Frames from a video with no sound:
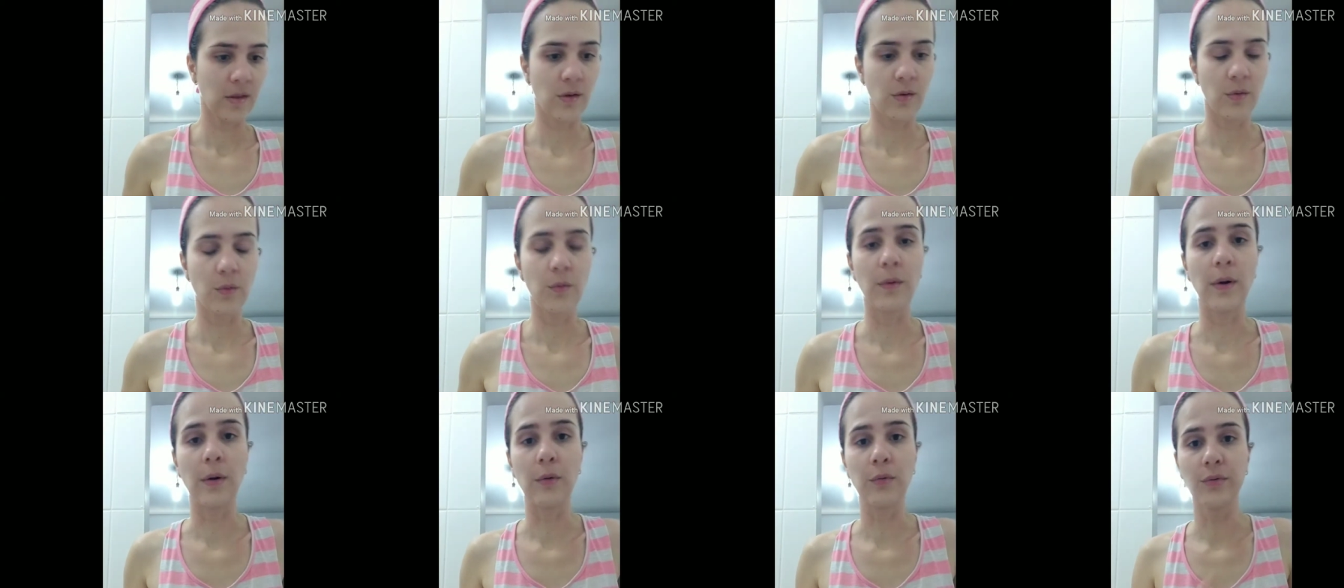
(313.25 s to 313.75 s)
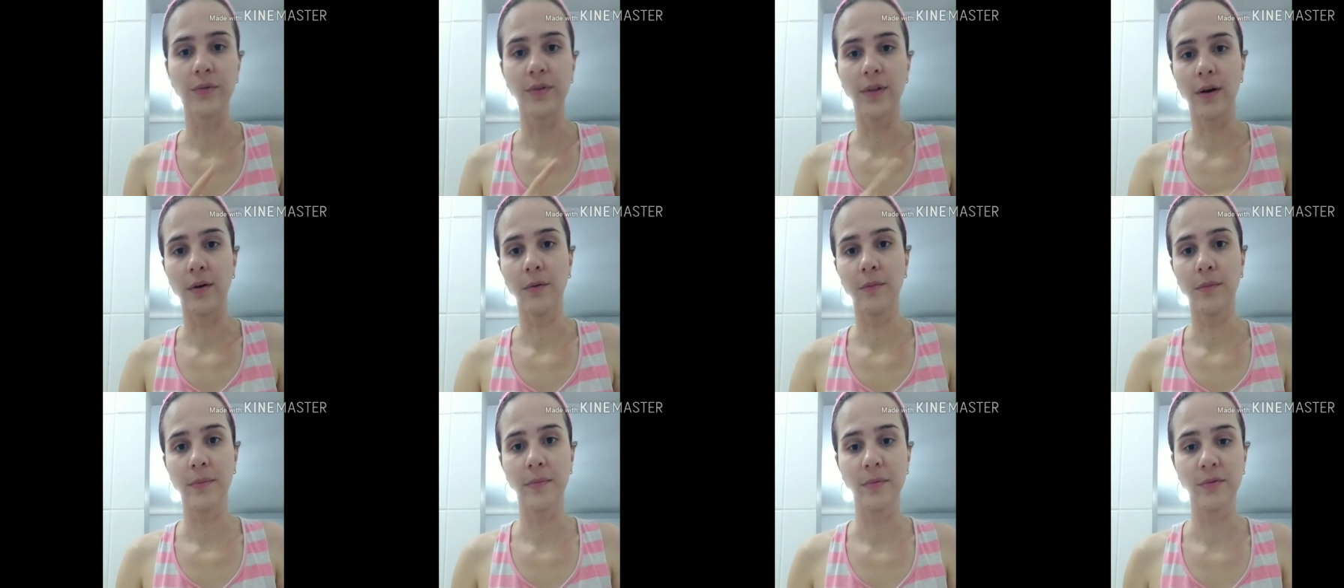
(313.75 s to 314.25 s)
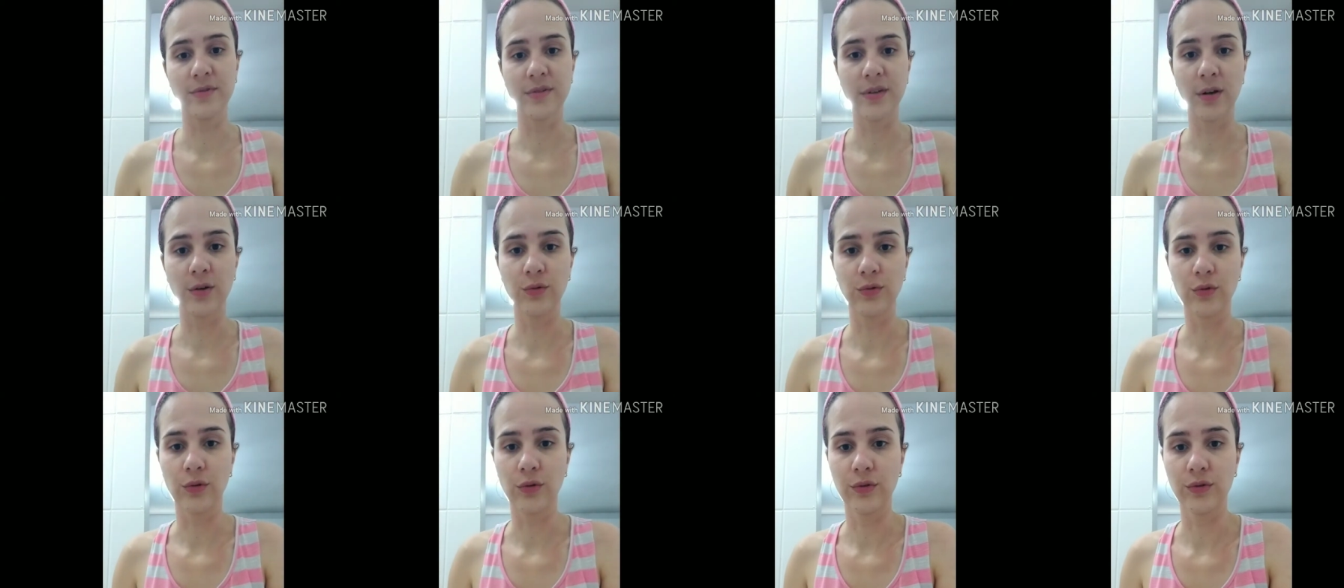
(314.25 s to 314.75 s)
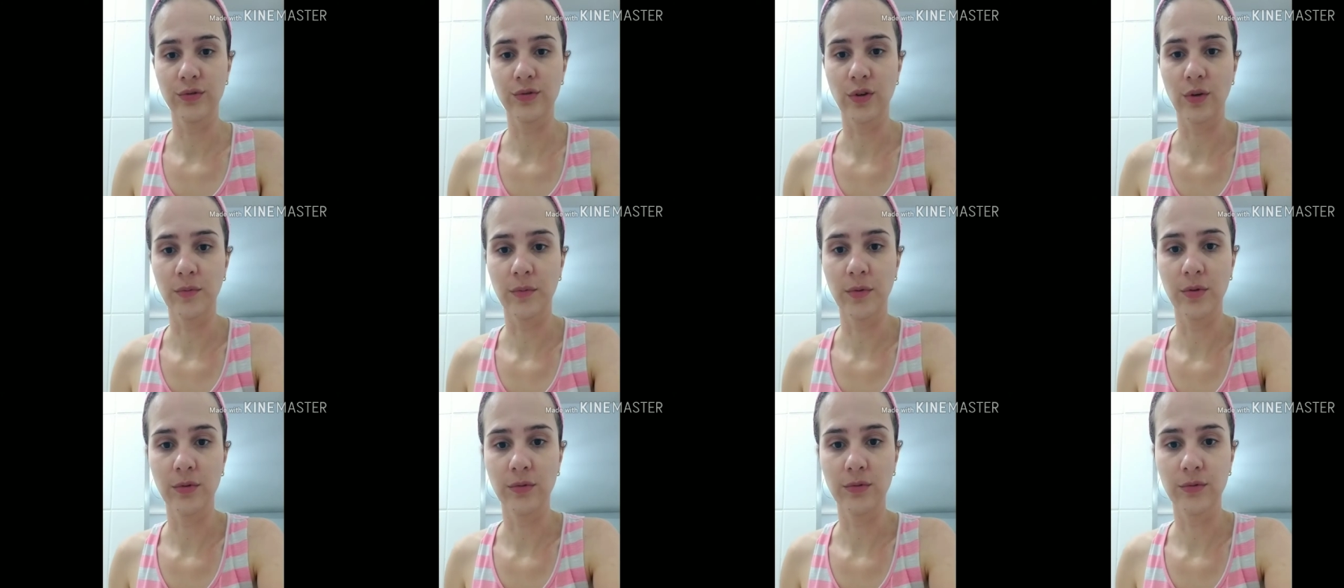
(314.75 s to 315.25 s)
o algodão para me usar o tônico, só um
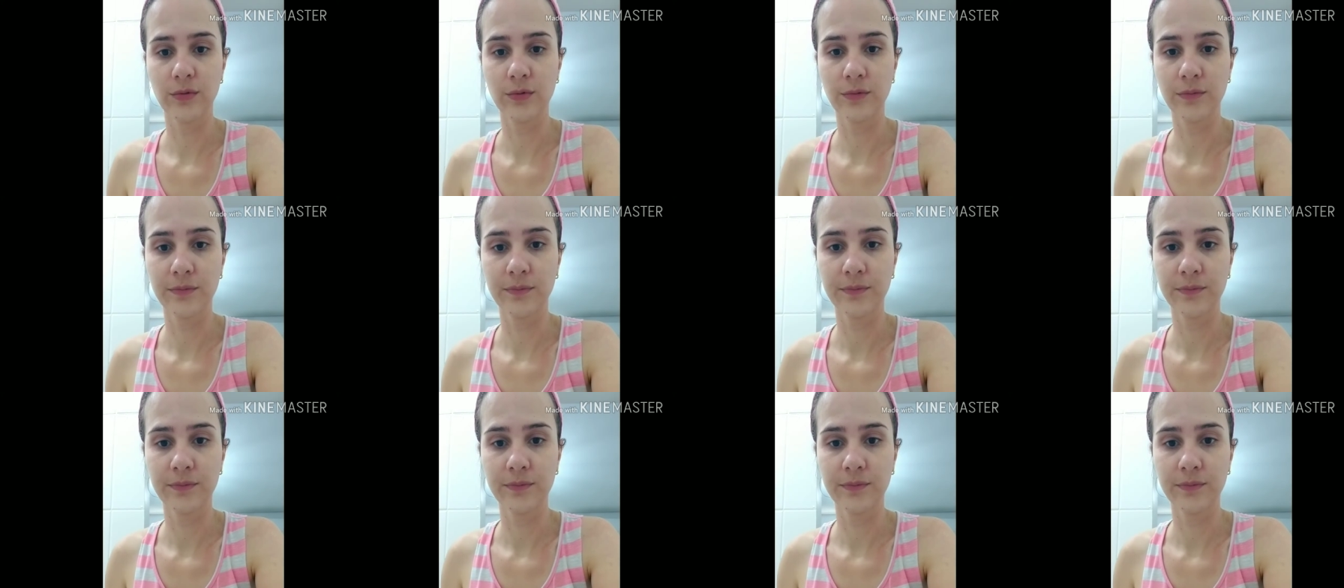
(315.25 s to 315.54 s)
minuto.